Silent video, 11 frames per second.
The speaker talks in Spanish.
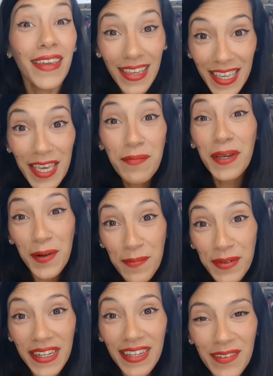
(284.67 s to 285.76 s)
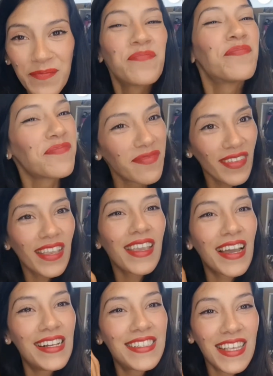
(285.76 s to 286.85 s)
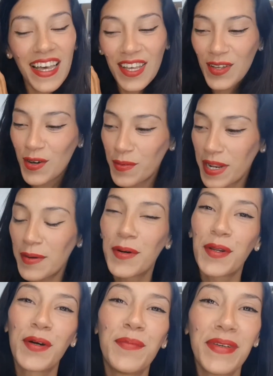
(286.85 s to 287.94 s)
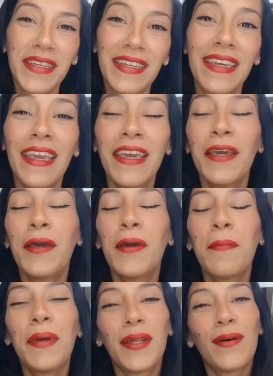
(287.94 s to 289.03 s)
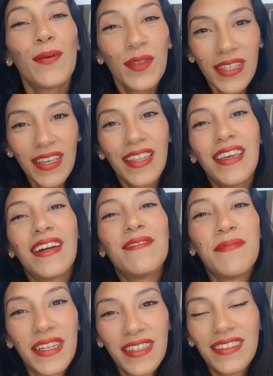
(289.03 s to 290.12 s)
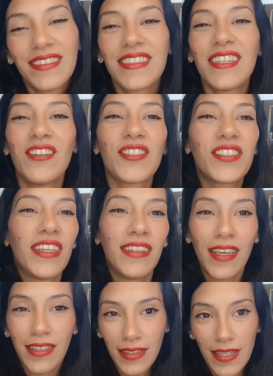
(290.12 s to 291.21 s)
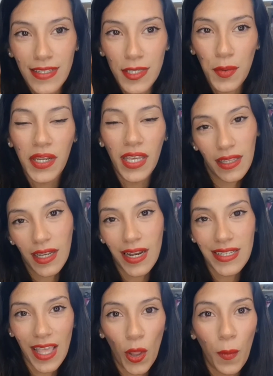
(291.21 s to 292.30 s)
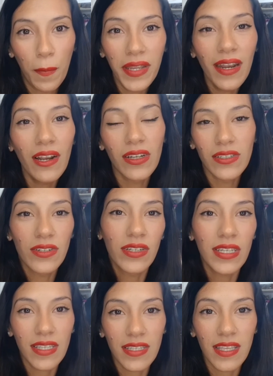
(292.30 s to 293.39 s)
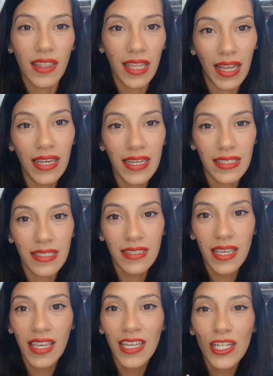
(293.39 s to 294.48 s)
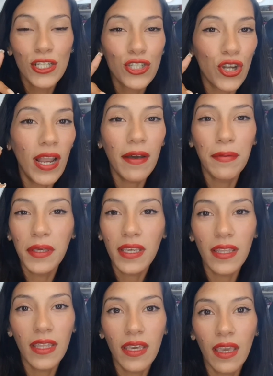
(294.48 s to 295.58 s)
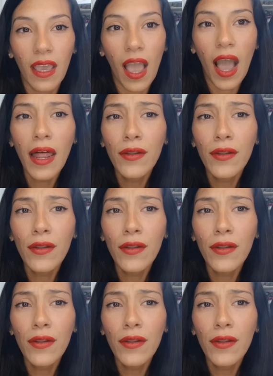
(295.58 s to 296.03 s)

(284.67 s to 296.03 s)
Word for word: ¿Y qué me compré? Calzado, bravo Romy. Pero ustedes díganme si no se tientan, si ven este calzado. Miren lo que son esas sandalias yo las vi y dije, ah,